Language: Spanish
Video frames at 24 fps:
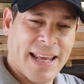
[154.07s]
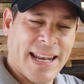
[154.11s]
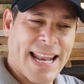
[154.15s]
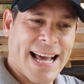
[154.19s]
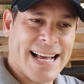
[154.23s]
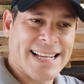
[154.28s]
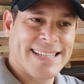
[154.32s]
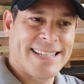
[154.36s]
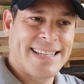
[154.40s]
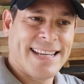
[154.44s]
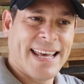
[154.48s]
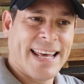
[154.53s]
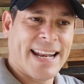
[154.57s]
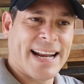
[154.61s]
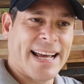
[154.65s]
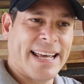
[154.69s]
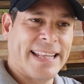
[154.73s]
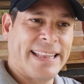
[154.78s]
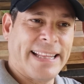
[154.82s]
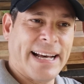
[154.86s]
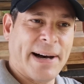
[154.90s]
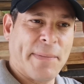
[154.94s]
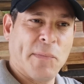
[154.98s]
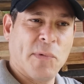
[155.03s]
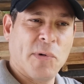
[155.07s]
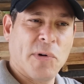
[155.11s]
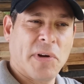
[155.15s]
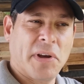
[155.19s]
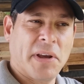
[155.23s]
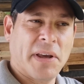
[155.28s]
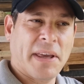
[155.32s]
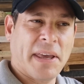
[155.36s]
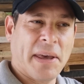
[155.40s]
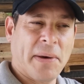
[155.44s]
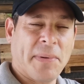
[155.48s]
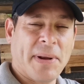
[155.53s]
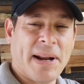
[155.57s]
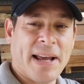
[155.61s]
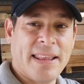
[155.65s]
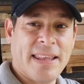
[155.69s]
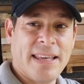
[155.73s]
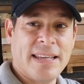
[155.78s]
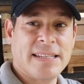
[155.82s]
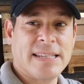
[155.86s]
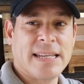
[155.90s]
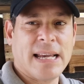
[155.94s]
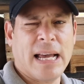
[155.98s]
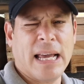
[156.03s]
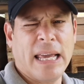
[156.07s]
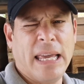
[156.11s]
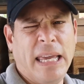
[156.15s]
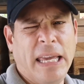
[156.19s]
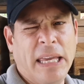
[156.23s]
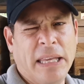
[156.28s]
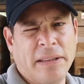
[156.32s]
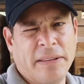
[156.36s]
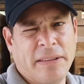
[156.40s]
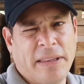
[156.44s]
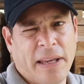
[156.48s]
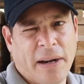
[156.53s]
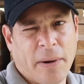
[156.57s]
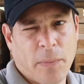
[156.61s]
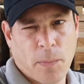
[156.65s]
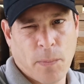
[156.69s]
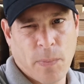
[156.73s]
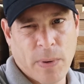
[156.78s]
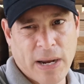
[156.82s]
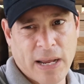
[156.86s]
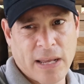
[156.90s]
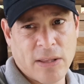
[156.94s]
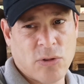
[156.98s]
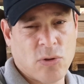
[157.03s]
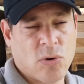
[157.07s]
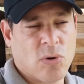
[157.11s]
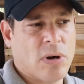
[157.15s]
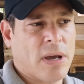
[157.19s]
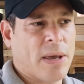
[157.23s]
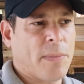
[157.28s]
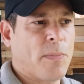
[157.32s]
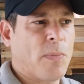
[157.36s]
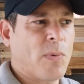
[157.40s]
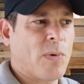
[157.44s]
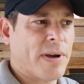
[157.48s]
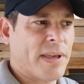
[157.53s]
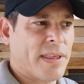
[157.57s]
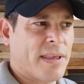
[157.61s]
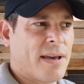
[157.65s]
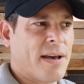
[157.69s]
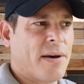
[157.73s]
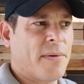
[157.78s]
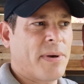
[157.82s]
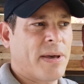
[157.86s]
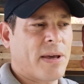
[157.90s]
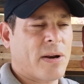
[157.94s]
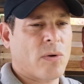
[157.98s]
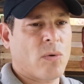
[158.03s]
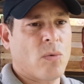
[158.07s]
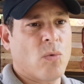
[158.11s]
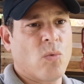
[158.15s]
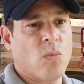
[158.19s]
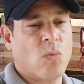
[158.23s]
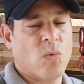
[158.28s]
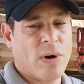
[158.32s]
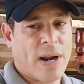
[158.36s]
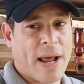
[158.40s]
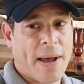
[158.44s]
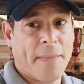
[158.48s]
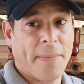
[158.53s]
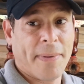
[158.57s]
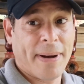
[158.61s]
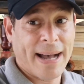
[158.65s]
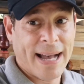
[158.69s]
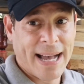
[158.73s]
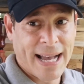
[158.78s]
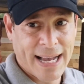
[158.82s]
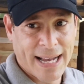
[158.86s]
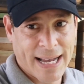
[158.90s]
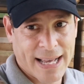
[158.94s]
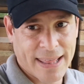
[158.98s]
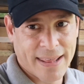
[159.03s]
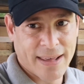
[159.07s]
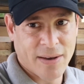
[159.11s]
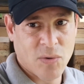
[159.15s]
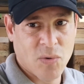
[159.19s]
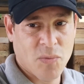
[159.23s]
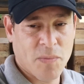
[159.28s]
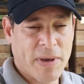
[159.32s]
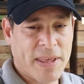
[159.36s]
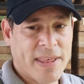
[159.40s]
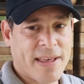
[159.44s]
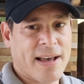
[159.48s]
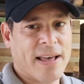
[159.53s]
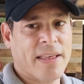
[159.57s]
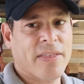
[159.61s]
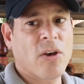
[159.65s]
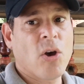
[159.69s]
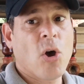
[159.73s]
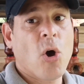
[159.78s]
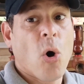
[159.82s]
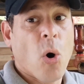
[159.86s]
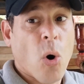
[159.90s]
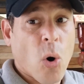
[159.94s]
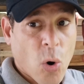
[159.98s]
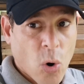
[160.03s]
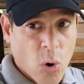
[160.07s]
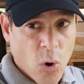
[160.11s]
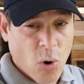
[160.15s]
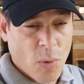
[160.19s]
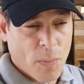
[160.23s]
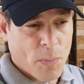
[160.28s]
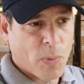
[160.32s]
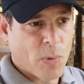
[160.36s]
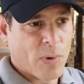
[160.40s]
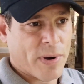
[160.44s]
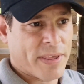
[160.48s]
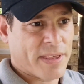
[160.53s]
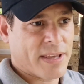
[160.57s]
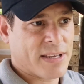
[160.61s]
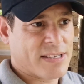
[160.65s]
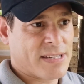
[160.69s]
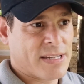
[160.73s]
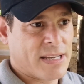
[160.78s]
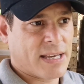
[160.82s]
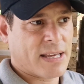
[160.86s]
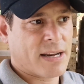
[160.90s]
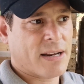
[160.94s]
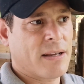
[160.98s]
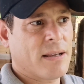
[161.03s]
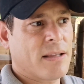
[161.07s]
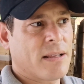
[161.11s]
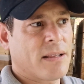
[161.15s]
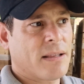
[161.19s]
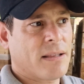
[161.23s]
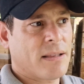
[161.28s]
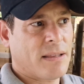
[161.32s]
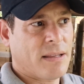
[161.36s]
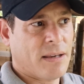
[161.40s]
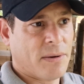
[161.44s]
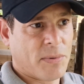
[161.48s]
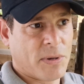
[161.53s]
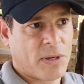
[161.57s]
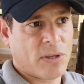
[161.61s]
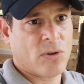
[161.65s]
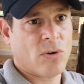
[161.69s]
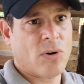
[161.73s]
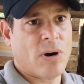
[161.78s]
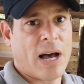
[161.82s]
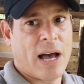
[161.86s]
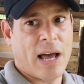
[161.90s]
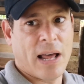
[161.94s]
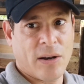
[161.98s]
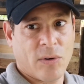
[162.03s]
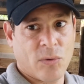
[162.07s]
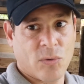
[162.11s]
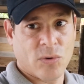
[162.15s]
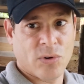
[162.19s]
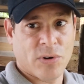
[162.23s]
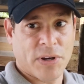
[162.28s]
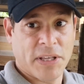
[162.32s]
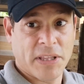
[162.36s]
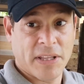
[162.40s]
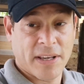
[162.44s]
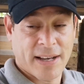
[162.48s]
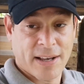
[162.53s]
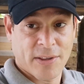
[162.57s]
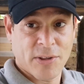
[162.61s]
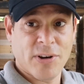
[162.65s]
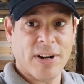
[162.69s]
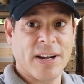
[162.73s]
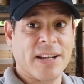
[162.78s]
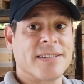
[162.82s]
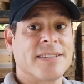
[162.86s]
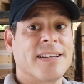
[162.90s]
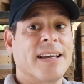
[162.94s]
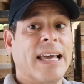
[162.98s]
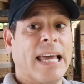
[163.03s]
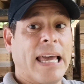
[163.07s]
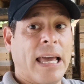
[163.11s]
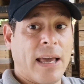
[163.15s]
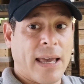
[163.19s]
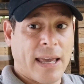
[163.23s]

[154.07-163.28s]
la cera está muy quebradiza, interpreto que puede haber una baja de humedad o puede ser debido a algunos indicadores